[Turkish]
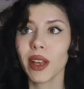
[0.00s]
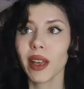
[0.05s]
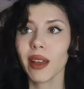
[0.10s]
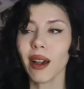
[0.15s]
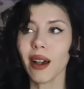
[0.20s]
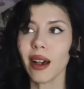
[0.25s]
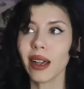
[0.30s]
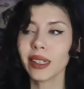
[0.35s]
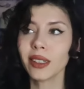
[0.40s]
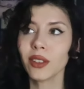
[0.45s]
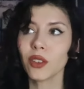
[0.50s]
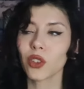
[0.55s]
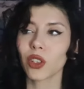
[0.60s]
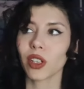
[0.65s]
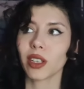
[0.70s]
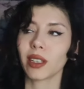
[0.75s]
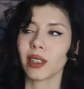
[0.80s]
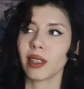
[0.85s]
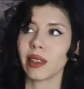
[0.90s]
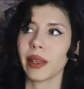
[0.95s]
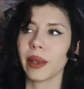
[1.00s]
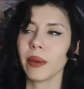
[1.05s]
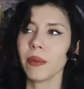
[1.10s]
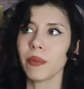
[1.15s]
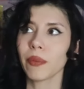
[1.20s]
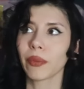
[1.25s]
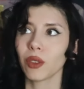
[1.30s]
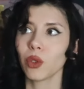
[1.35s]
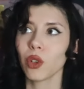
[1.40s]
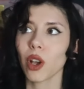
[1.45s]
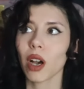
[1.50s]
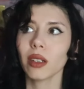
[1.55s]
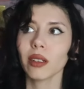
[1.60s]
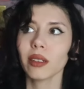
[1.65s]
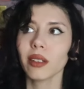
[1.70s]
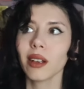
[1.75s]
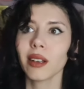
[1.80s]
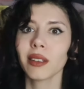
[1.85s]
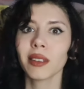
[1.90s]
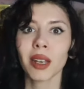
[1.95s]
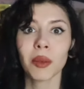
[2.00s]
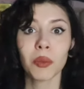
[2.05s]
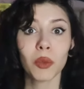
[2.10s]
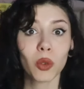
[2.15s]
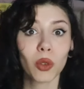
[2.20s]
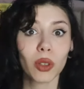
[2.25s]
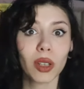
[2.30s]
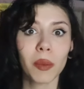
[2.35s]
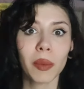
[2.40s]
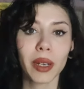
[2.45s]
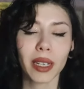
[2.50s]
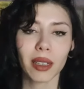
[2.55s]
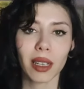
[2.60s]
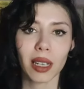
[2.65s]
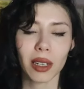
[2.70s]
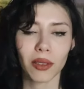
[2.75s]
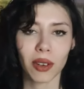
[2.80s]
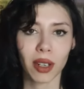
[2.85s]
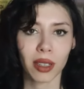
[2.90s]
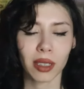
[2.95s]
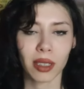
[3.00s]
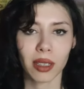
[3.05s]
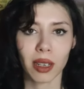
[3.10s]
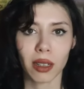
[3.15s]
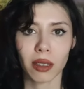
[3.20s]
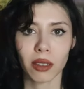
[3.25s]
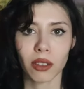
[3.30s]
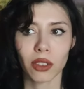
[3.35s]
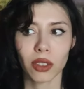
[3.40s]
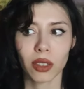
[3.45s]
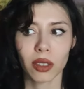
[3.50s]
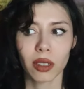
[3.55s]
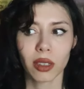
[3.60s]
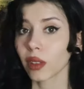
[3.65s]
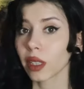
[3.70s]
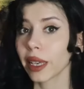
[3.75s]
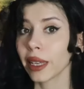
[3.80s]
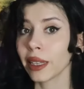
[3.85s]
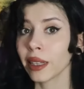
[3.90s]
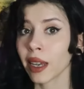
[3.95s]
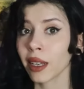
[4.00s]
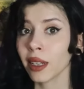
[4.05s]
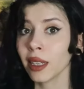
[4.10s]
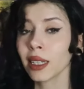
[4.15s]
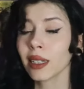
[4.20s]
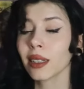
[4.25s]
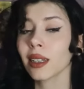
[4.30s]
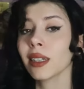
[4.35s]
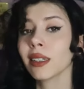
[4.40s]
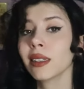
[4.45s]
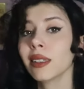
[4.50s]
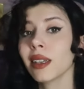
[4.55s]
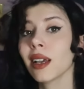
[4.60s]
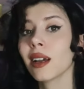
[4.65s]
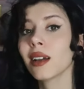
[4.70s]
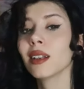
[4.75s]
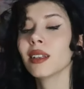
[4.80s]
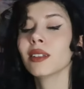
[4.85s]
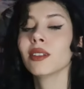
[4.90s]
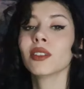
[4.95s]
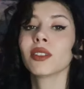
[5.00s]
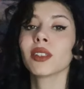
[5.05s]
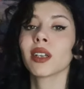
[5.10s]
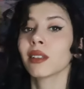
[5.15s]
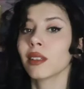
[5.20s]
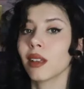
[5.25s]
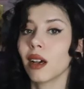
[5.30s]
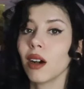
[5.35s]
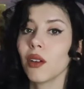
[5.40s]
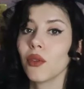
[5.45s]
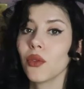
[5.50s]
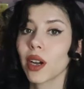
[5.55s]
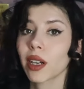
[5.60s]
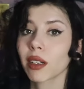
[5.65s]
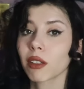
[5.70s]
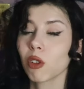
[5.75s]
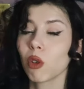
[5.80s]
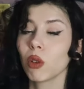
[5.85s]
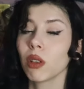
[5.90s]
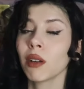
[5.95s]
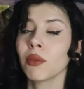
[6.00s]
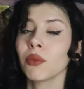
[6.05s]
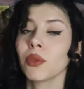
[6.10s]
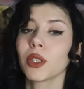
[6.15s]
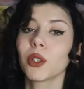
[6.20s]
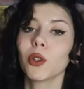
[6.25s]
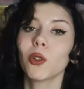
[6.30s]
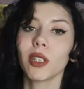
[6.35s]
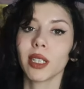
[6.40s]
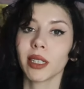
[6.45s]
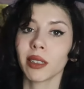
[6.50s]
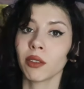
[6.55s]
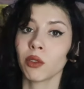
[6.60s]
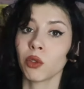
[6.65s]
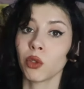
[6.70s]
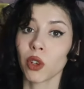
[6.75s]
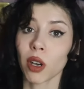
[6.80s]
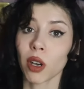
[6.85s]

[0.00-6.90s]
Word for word: Ve aynı şekilde rüyaları anlam yüklemek de evrenseldir. Genellikle diğerlerinden daha farklı olan figürlerin